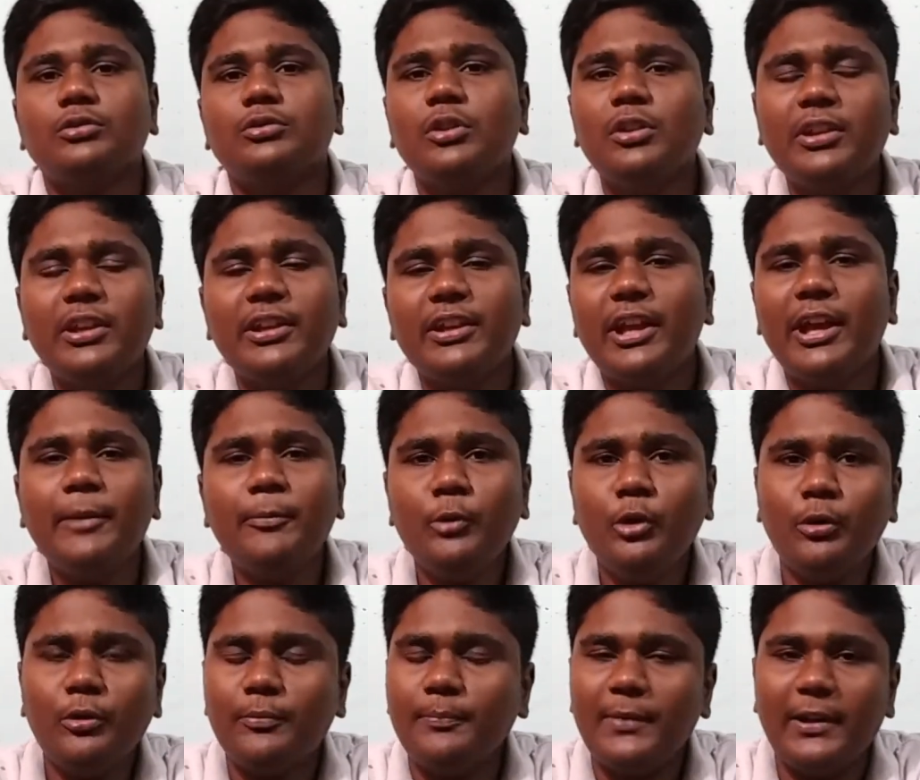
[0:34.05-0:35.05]
ஸோ அந்த
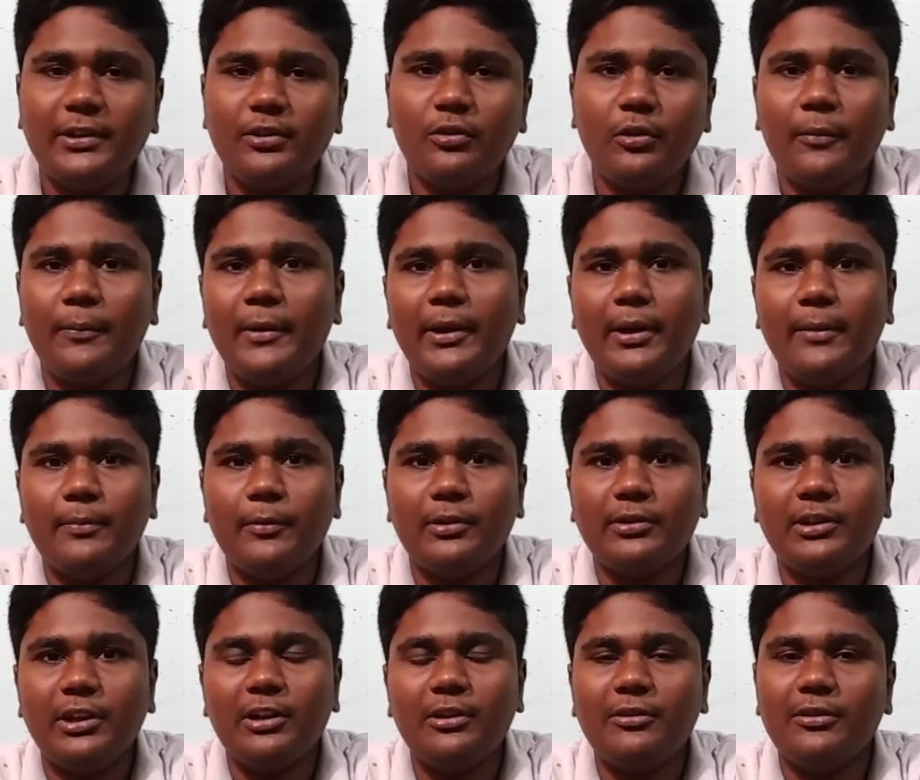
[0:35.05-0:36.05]
ஏபிஓ பிளட் குரூப்பிங்கை
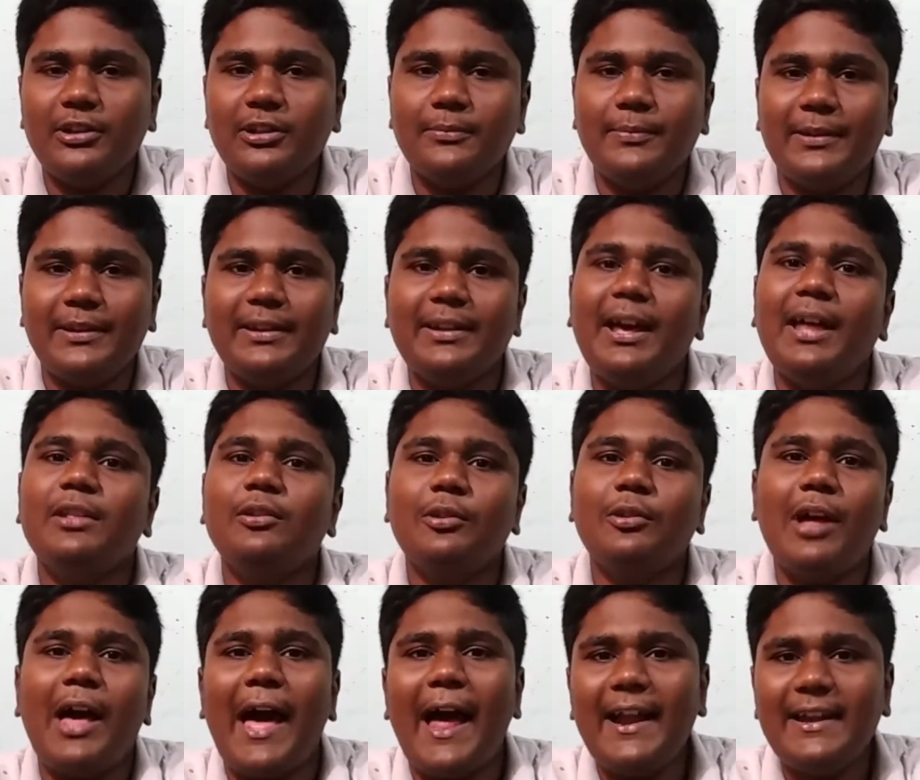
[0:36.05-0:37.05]
பொறுத்தளவு வந்து பார்த்திங்கன்னா
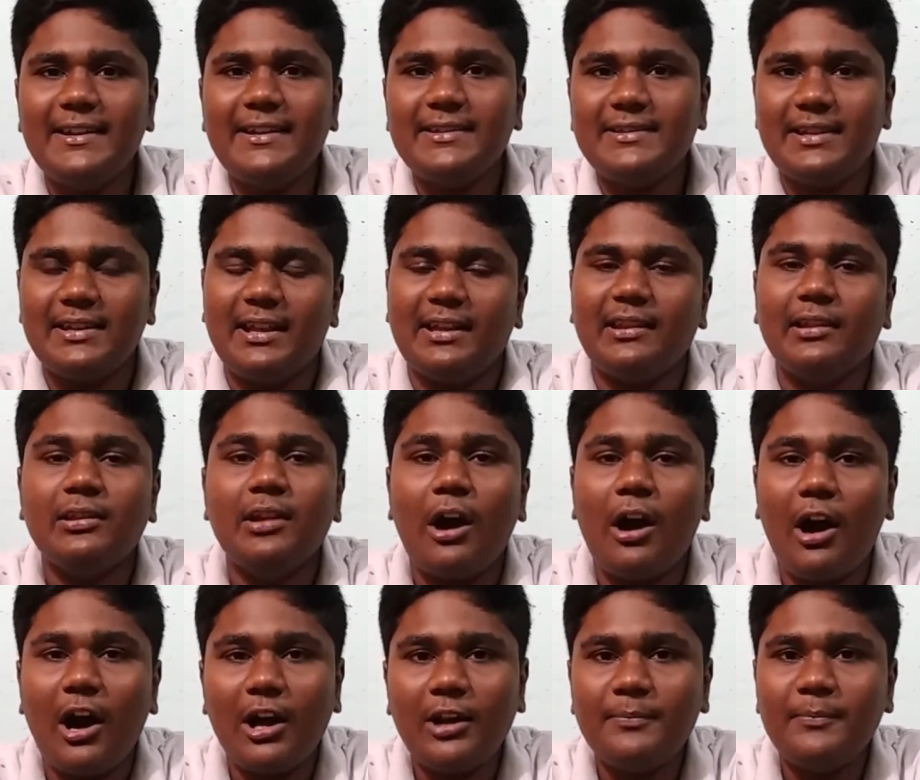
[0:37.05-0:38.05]
அதோட ஆன்டிஜென் அதாவது
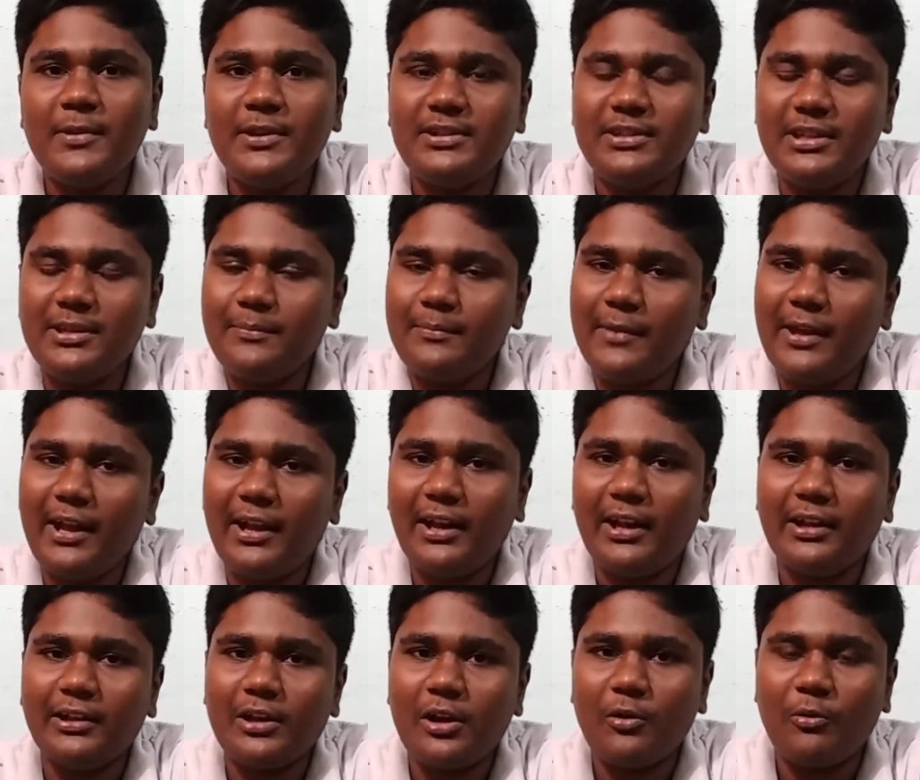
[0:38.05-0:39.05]
ஆர்பிசி மேலே
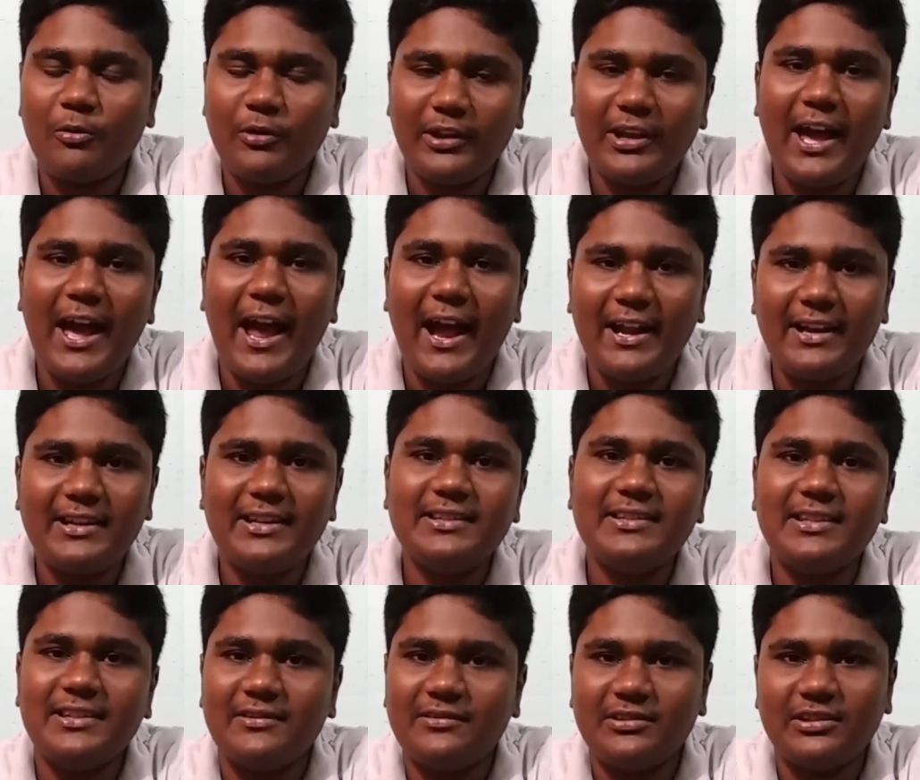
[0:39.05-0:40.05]
இருக்கக்கூடிய
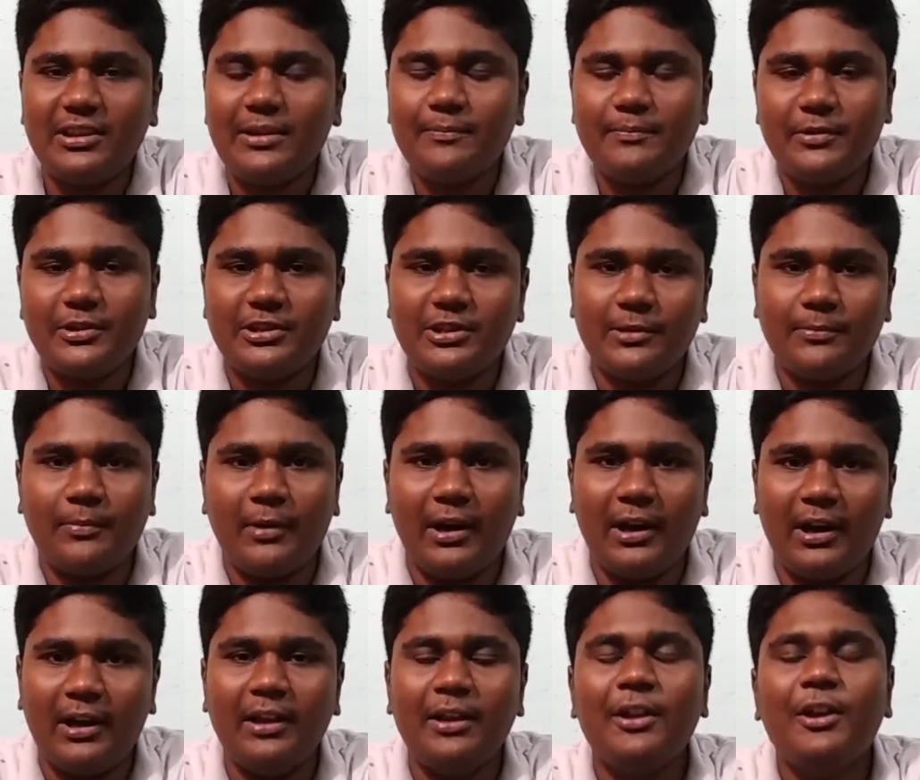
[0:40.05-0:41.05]
ஆன்டிஜெனை வச்சு தான்
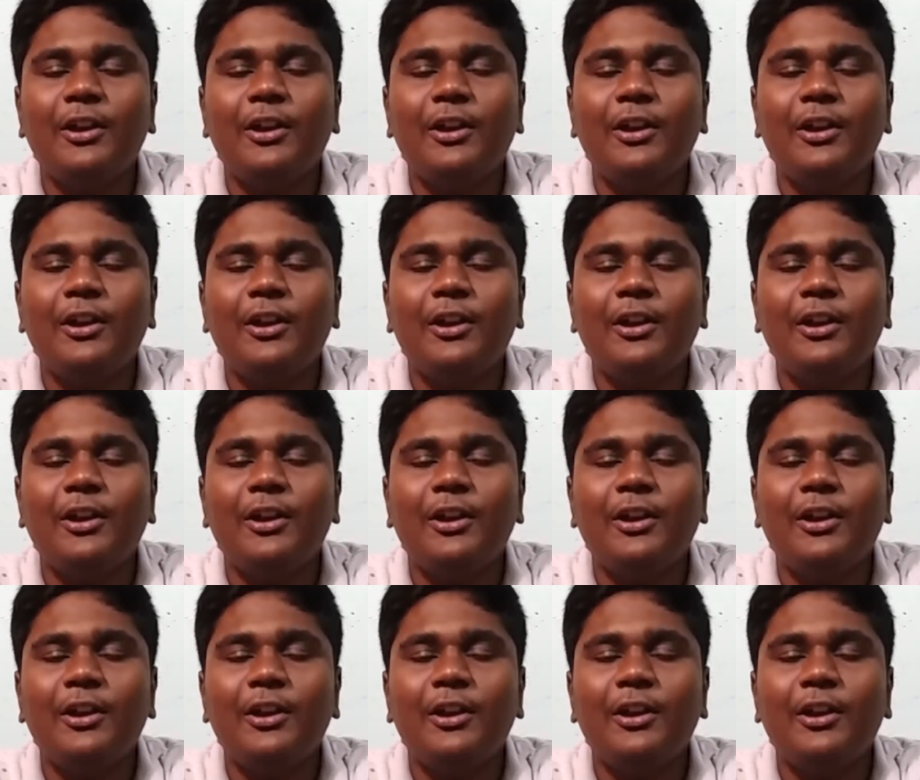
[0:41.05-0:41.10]
பிரிச்சிருப்பாங்க